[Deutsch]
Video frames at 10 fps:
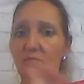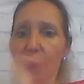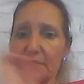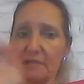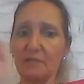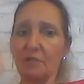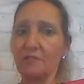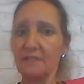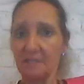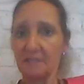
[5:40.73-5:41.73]
Du bist auf
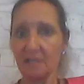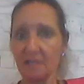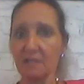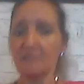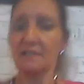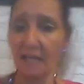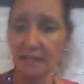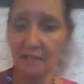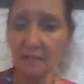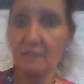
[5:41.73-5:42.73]
der sicheren
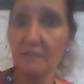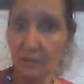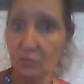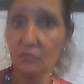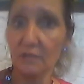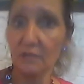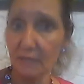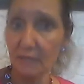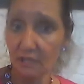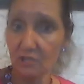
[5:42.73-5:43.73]
Seite, wenn du dem
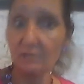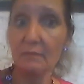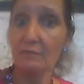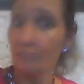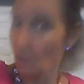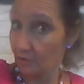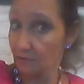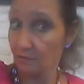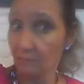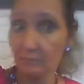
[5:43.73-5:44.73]
Mainstream folgst.